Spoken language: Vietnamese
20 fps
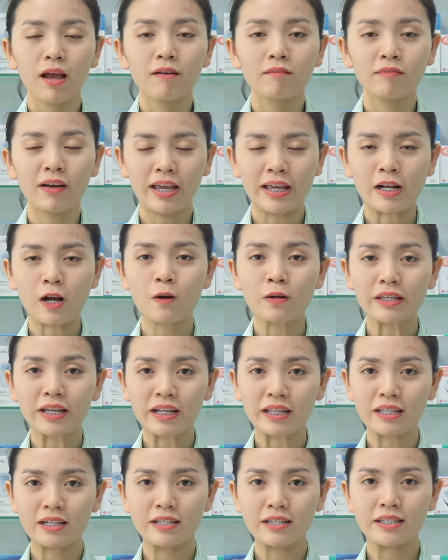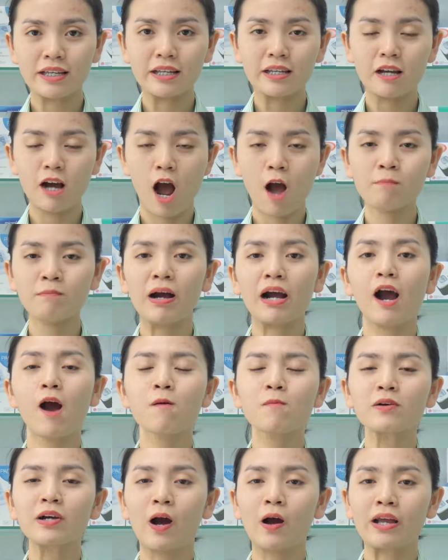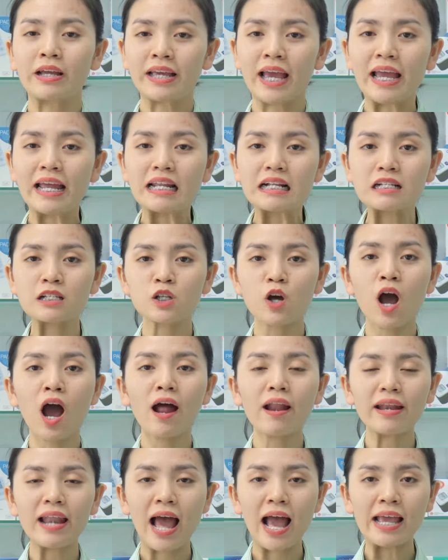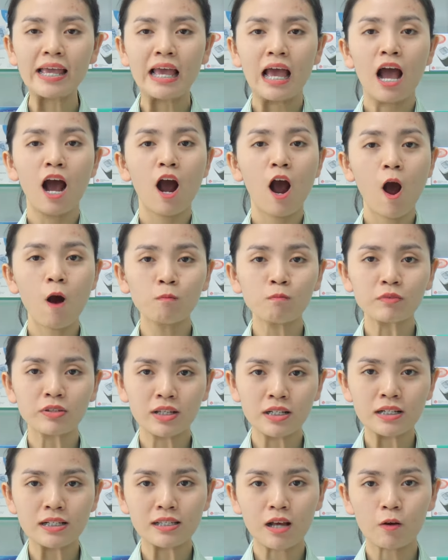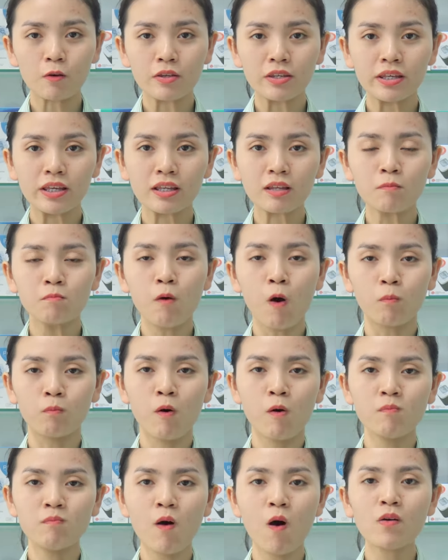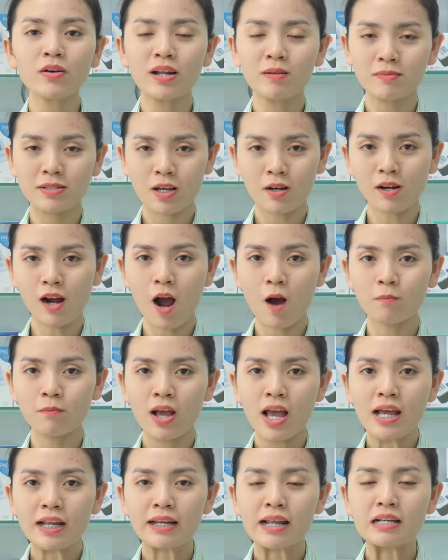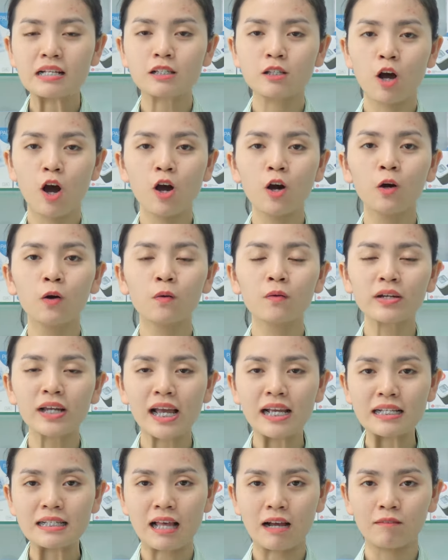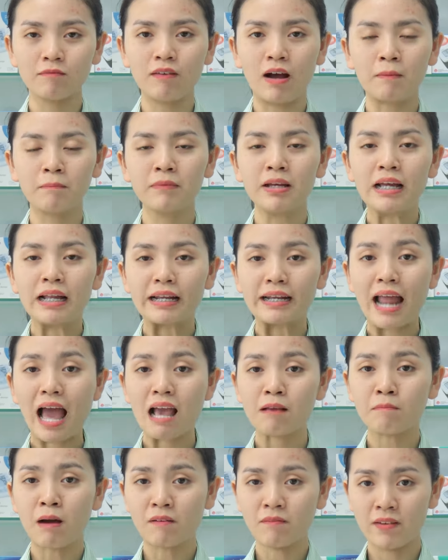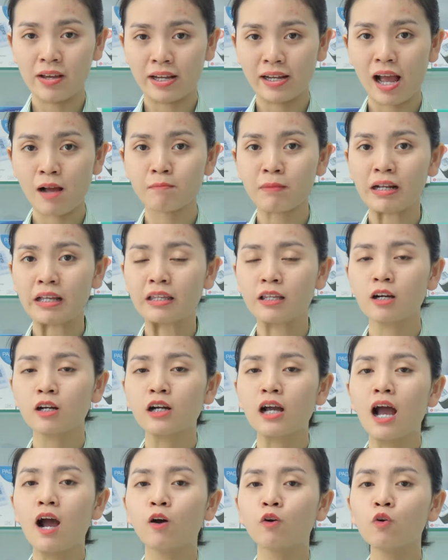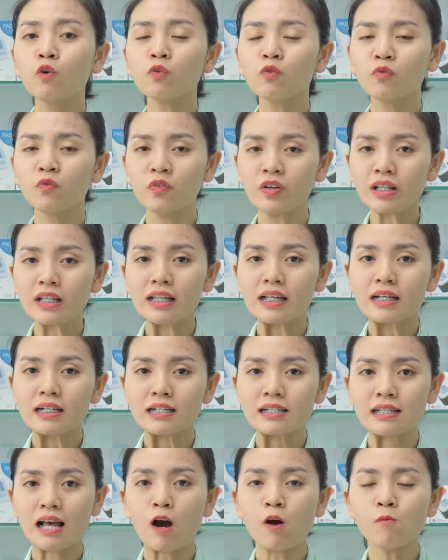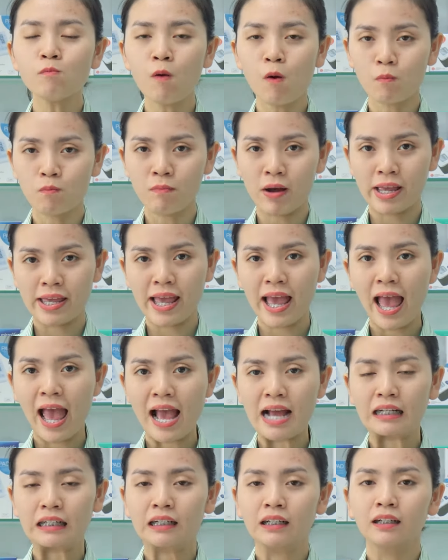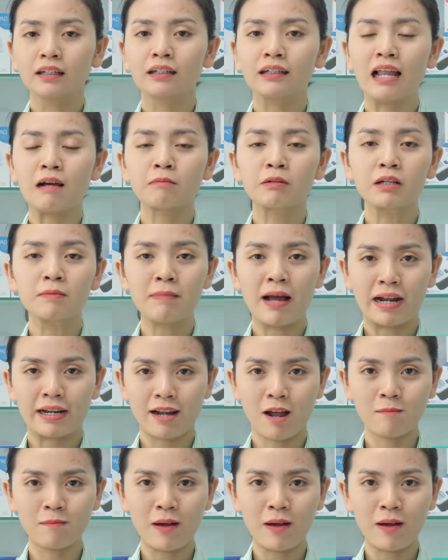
Vậy con chân chơi gì nữa mà không gọi ngay đến số hotline 0969 144 560 để sở hữu ngay sản phẩm đai bảo vệ gan bằng chân Woodfit 617A làm người bạn đồng